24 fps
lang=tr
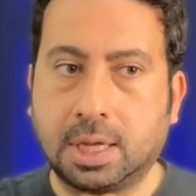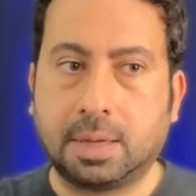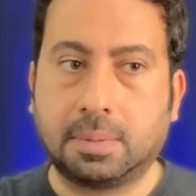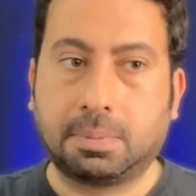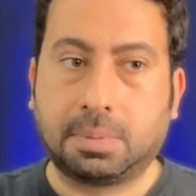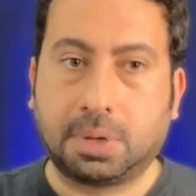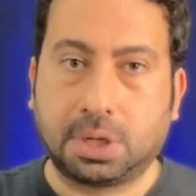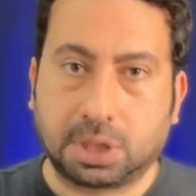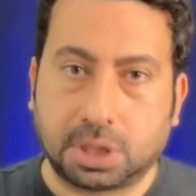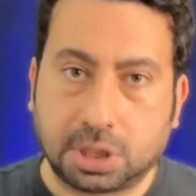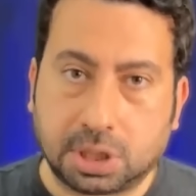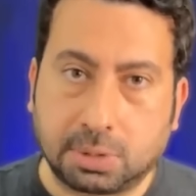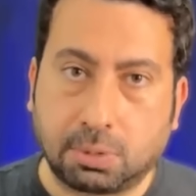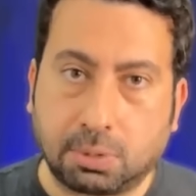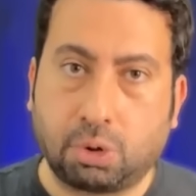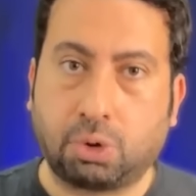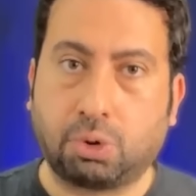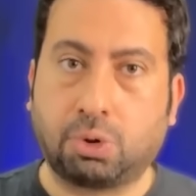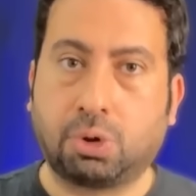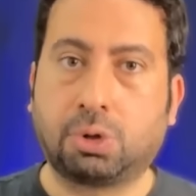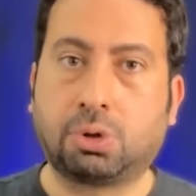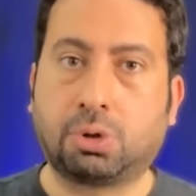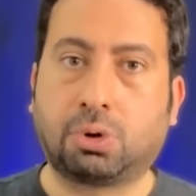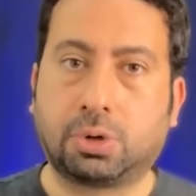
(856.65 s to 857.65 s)
Beşiktaş'ı böyle
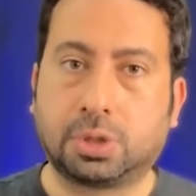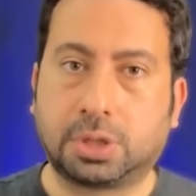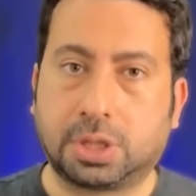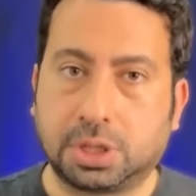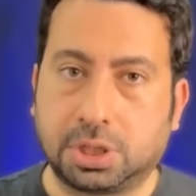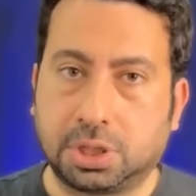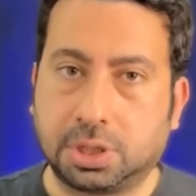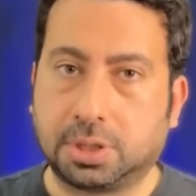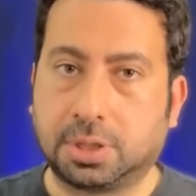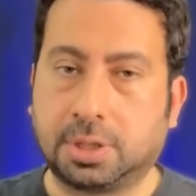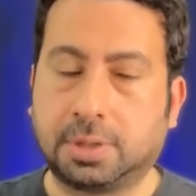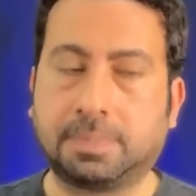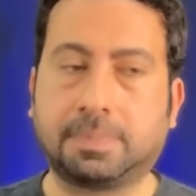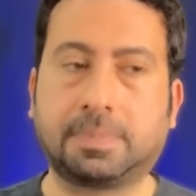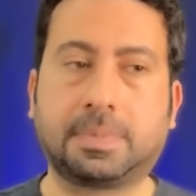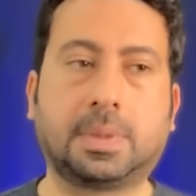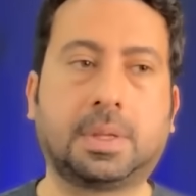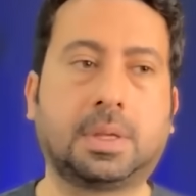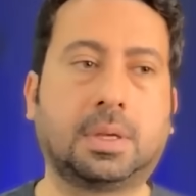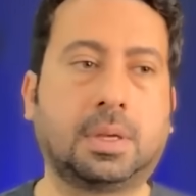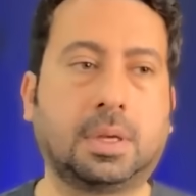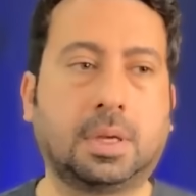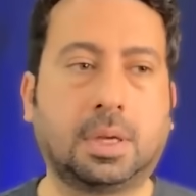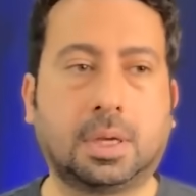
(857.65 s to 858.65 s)
önüne doğru taşıdı
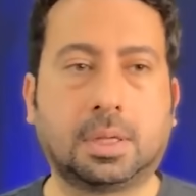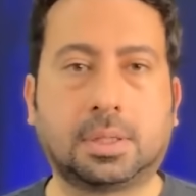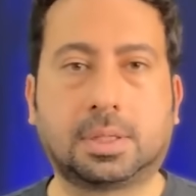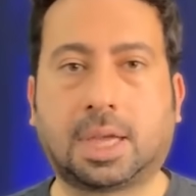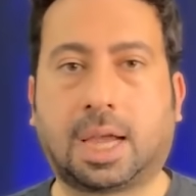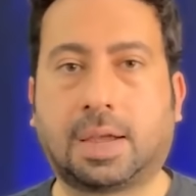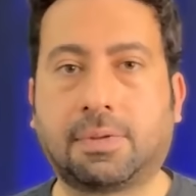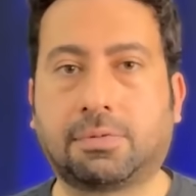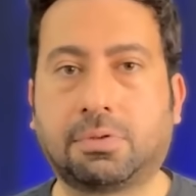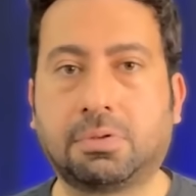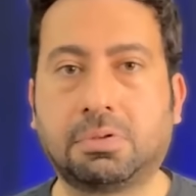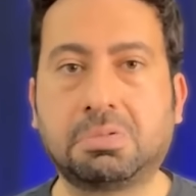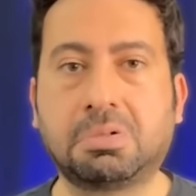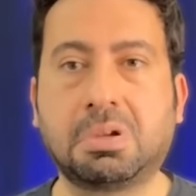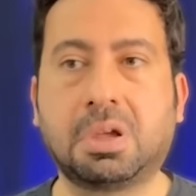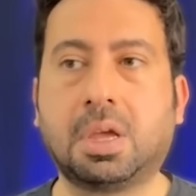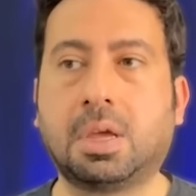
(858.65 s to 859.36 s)
e, Tayfur.